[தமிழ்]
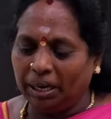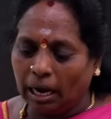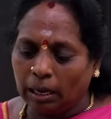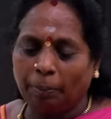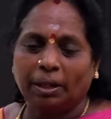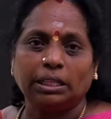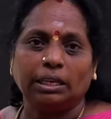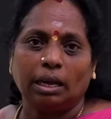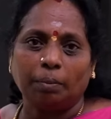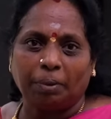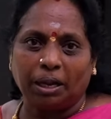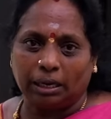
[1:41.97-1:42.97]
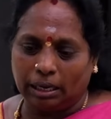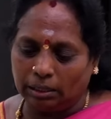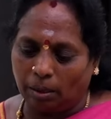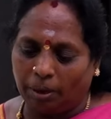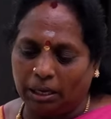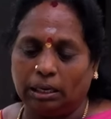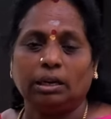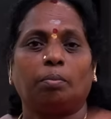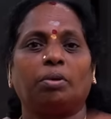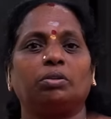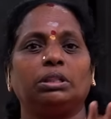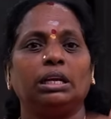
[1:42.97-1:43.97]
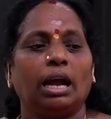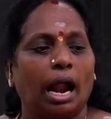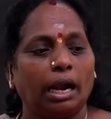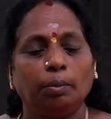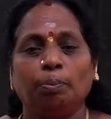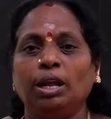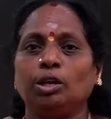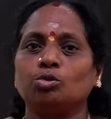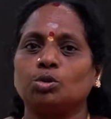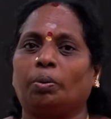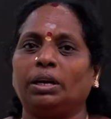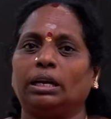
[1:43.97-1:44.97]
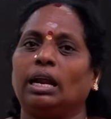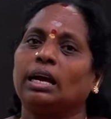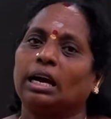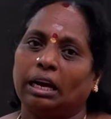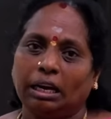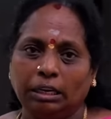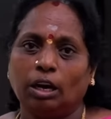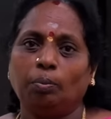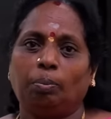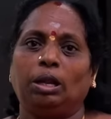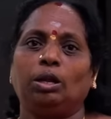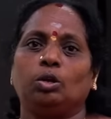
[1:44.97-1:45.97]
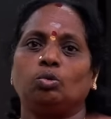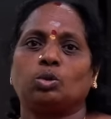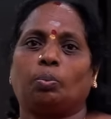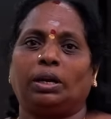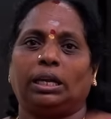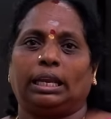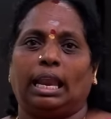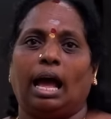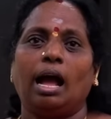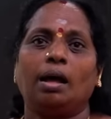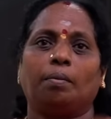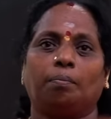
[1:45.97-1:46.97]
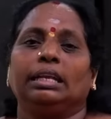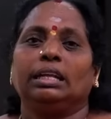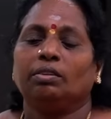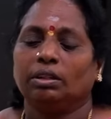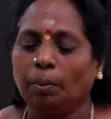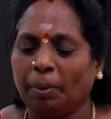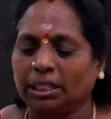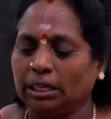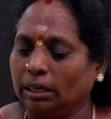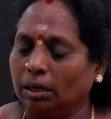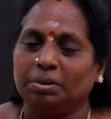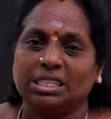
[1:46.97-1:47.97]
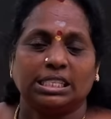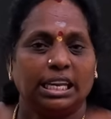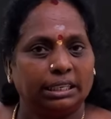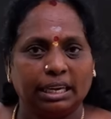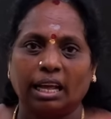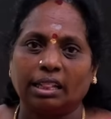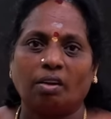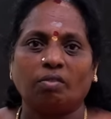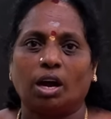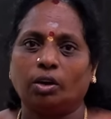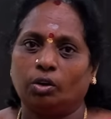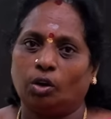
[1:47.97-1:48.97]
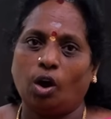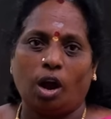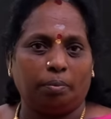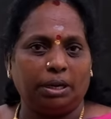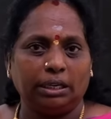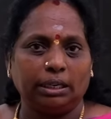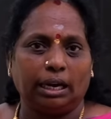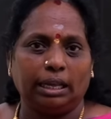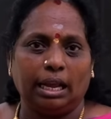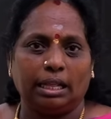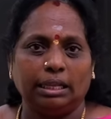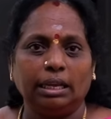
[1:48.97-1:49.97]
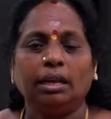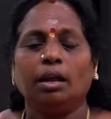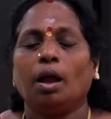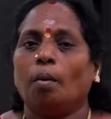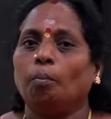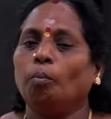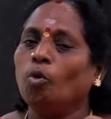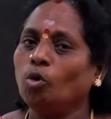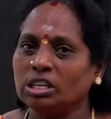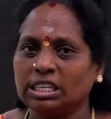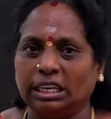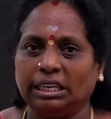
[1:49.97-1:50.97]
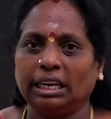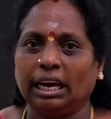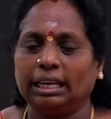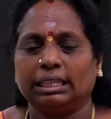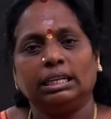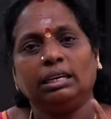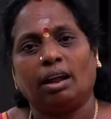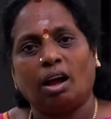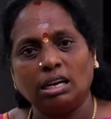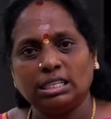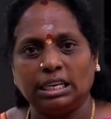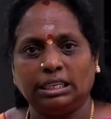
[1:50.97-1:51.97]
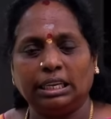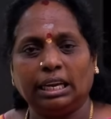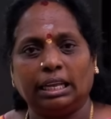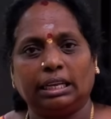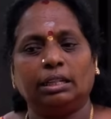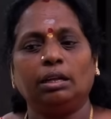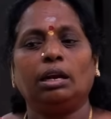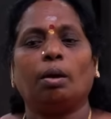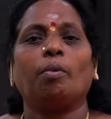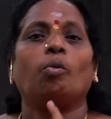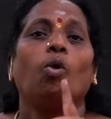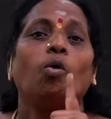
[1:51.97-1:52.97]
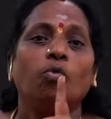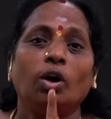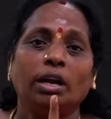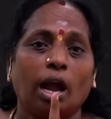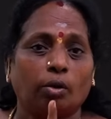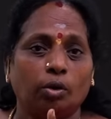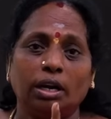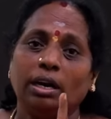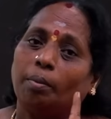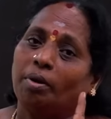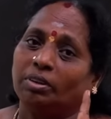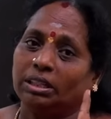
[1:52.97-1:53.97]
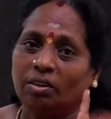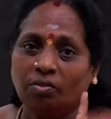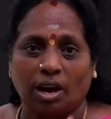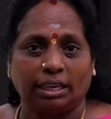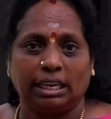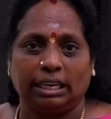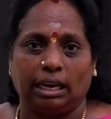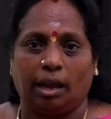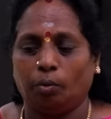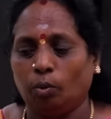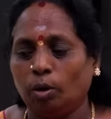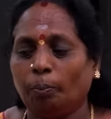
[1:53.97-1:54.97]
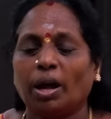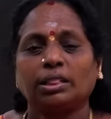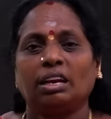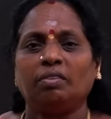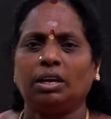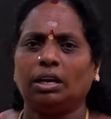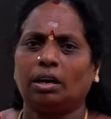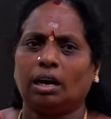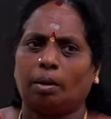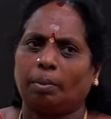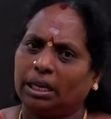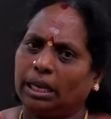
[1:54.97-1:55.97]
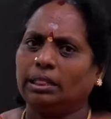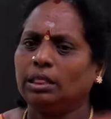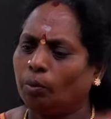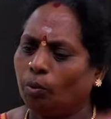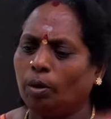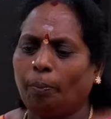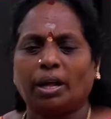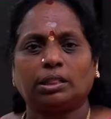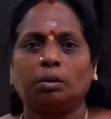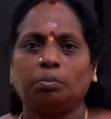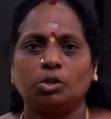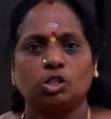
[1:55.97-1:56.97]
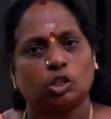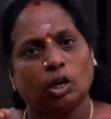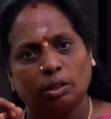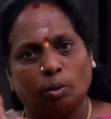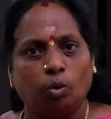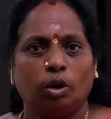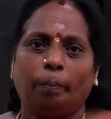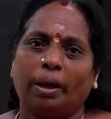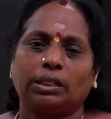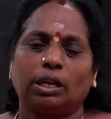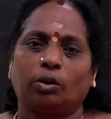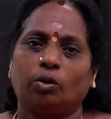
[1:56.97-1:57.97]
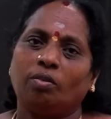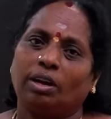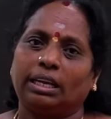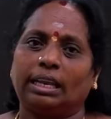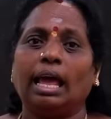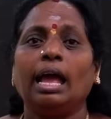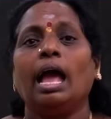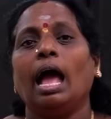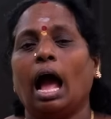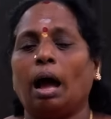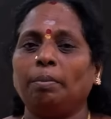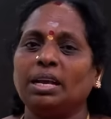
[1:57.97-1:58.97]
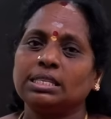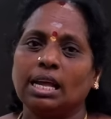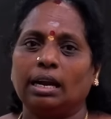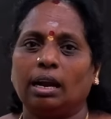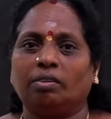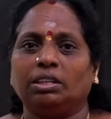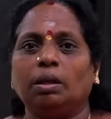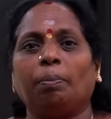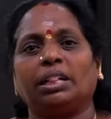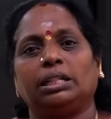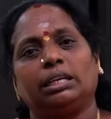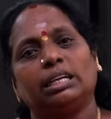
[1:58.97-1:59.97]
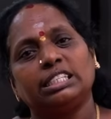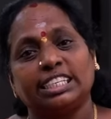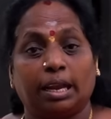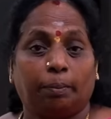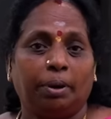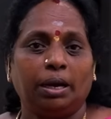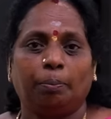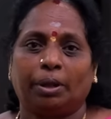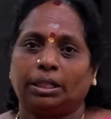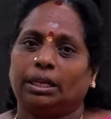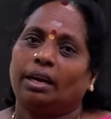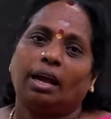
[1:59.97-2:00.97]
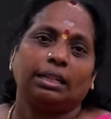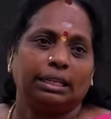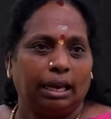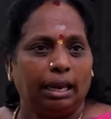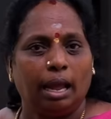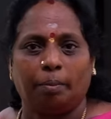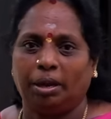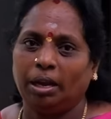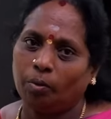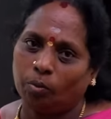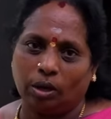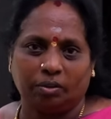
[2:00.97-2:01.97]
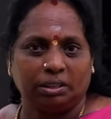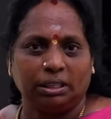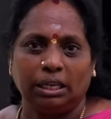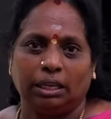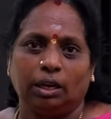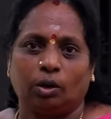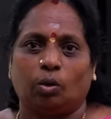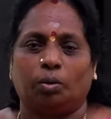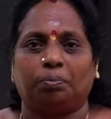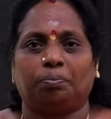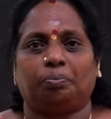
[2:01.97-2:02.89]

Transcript: பின்னாடி பார்த்திங்கன்னா பாருங்கள் இந்த மாதிரி நம்ம வந்து அடுப்புலையும் யூஸ் பண்ணிக்கலாம் கரண்ட் அடுப்புலேயும் யூஸ் பண்ணிக்கலாம் இது வந்து பார்த்திங்கன்னா இப்படி செட்டாக தான் வாங்கணும் அப்படின்னு கிடையாது மூணு செட்டு கிடைக்குது நாலு செட்டு கிடைக்குது நம்ம ஒவ்வொன்றா கூட நம்ம வந்து வாங்கிக்கலாம் ஒரு பாத்திரம் என்னென்னா நமக்கு எந்த ஒரு பாத்திரம் பிடிச்சிருக்கோ அந்த ஒரு பாத்திரம் கூட வாங்கிக்கலாம் அமேசானில் வந்து பார்த்திங்கன்னா செக் பண்ணி பார்த்திங்கன்னா அது எல்லாமே உங்களுக்கு வந்து இருக்கும்